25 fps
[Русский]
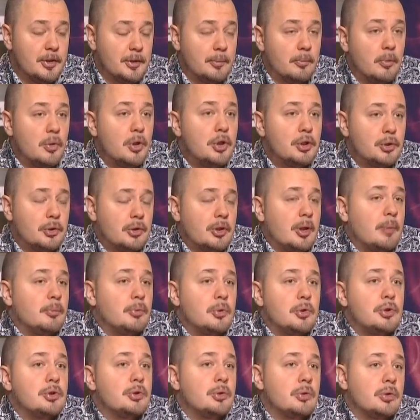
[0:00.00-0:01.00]
Тем более, что там
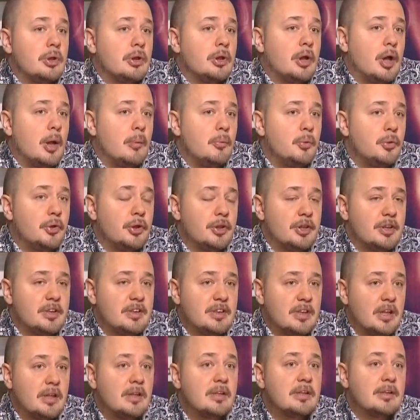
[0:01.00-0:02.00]
тот же Тутанхамон – это
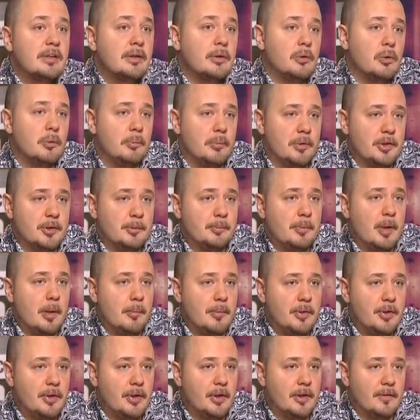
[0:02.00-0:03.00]
целостный комплекс
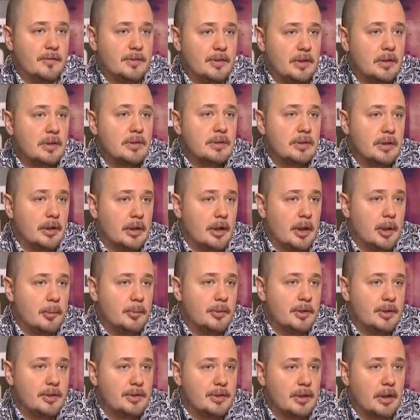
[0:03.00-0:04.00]
памятников, целостная
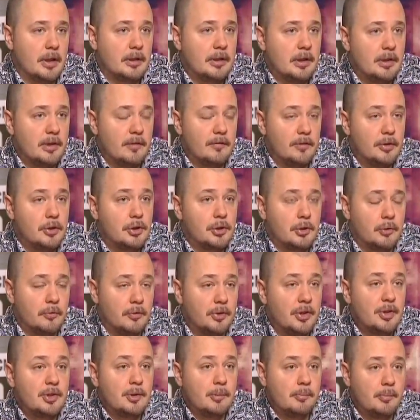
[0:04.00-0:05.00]
гробница. Когда ты видишь, что
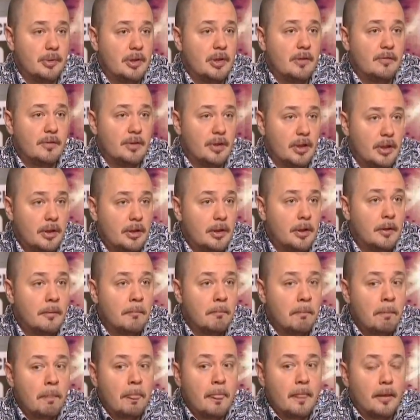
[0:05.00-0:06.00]
вот этим били витрины,
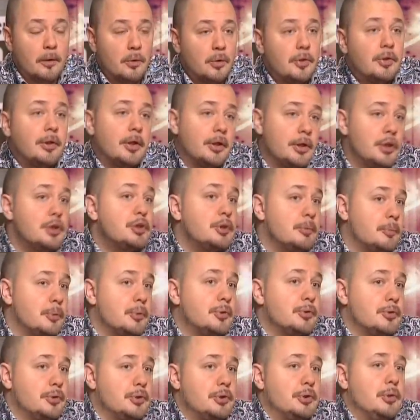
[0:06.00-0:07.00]
ну, это, конечно,
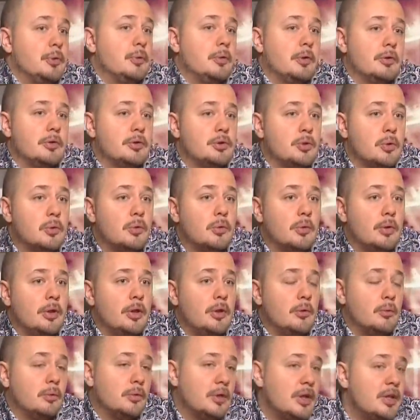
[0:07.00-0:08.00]
просто шок. Шок
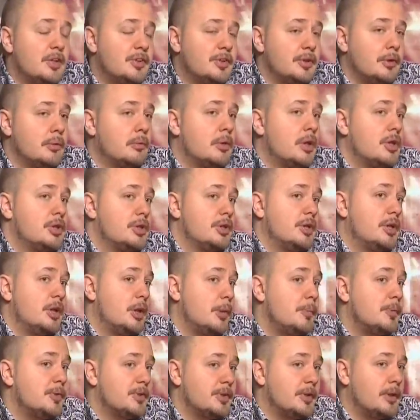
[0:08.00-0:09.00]
и у нас, и у наших
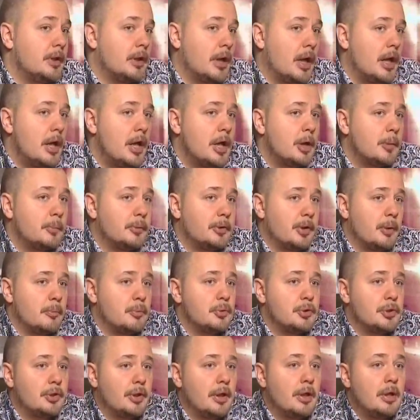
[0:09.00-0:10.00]
египетских коллег,
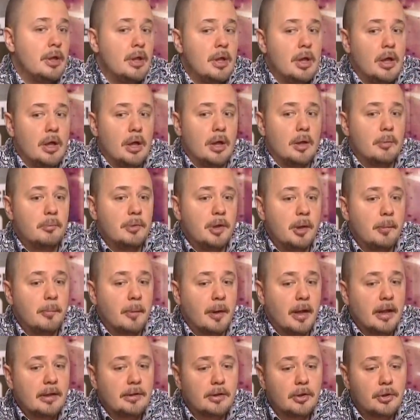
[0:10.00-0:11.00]
потому что э, мне
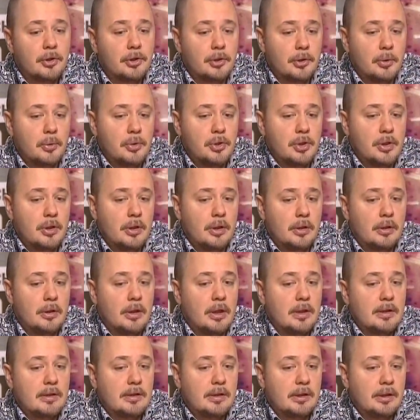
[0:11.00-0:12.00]
показалось, что очень
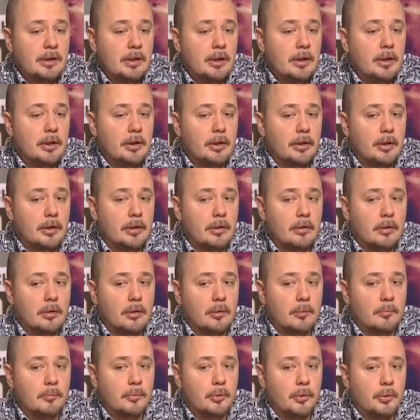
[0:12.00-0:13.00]
недооценили
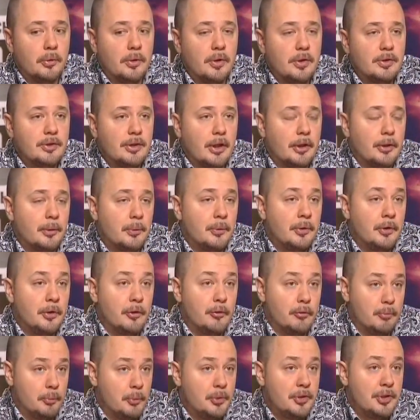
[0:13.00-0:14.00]
многих
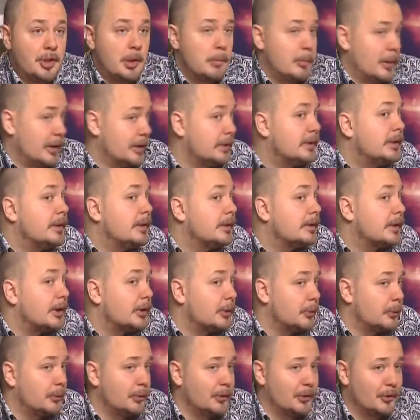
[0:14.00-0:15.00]
сотрудников музея, простых
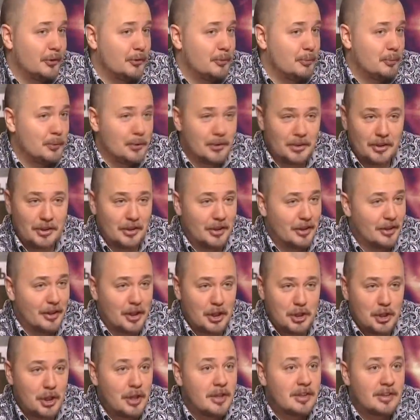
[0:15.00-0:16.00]
сотрудников музея, не
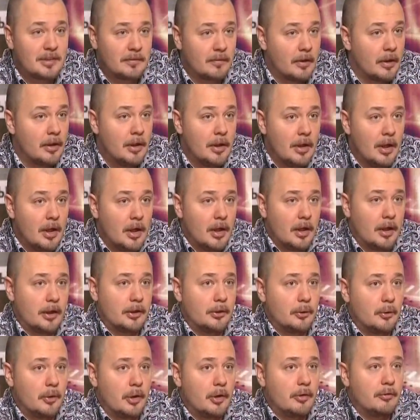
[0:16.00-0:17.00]
начальство,
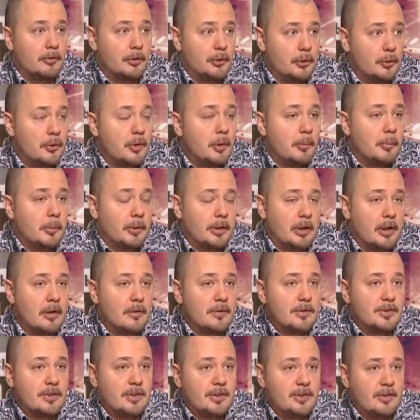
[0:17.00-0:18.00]
которое в итоге
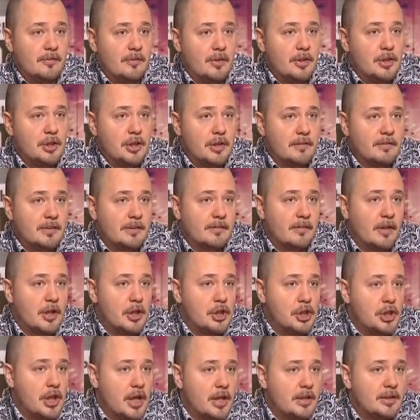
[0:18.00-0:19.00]
пыталось эти вещи
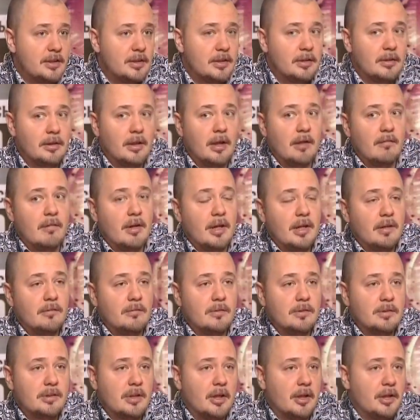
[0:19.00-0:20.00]
возвращать и
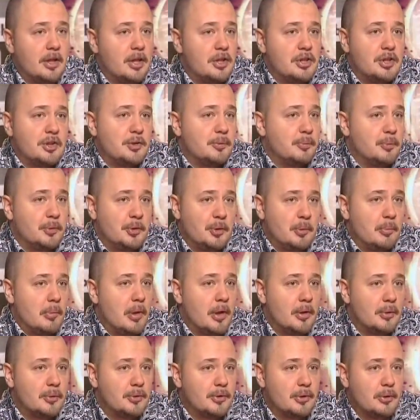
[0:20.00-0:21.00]
договаривалось, как я сейчас
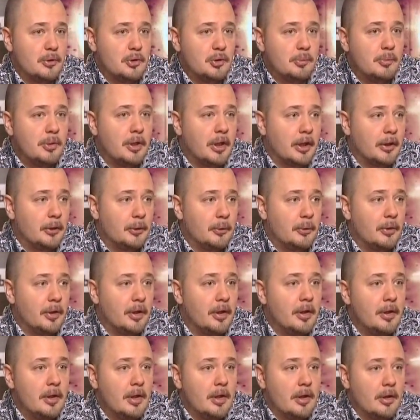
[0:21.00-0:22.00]
понимаю, с людьми, которые
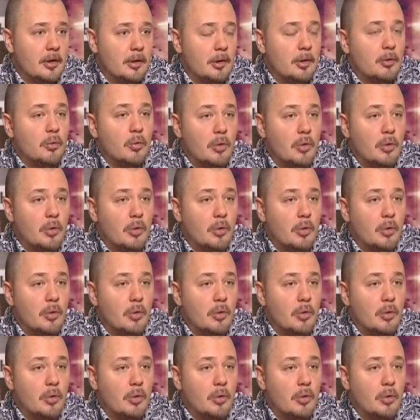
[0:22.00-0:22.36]
которые, э,